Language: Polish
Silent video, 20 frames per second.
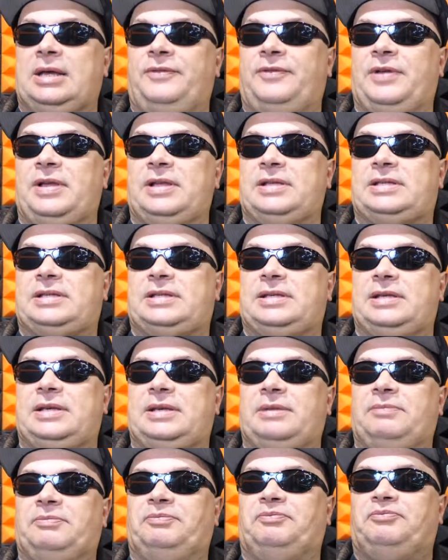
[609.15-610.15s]
więc
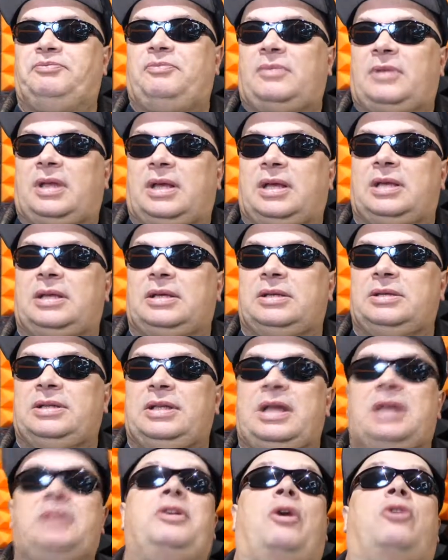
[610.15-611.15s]

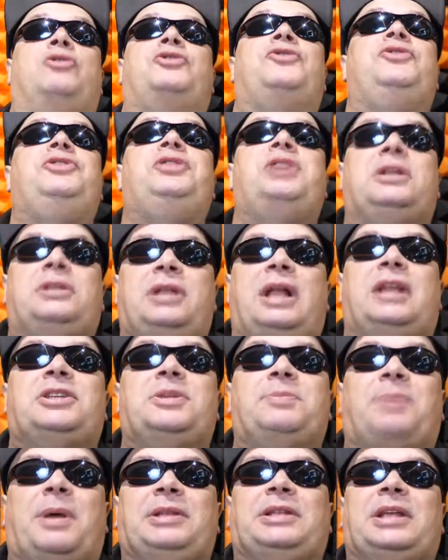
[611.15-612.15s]
nie, nie, oczywiście
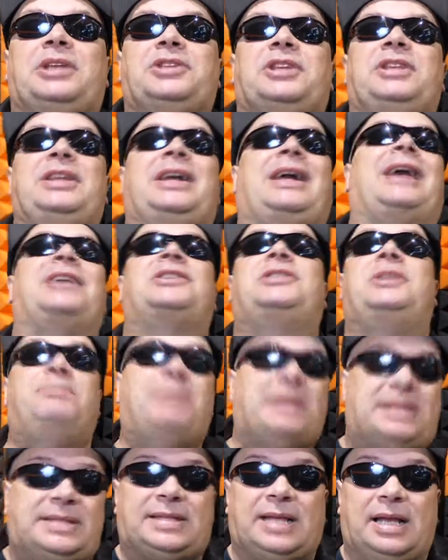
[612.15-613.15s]
należy pamiętać, że nie każdy
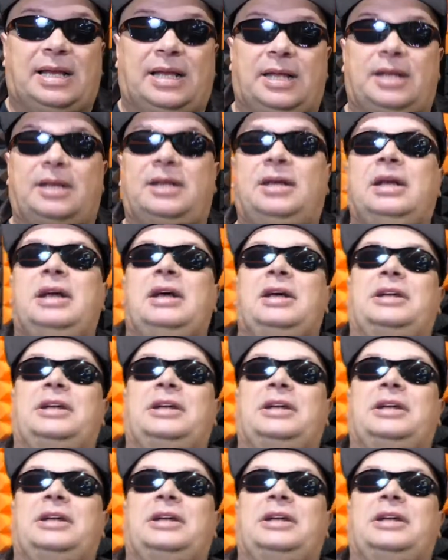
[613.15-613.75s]
bestseller,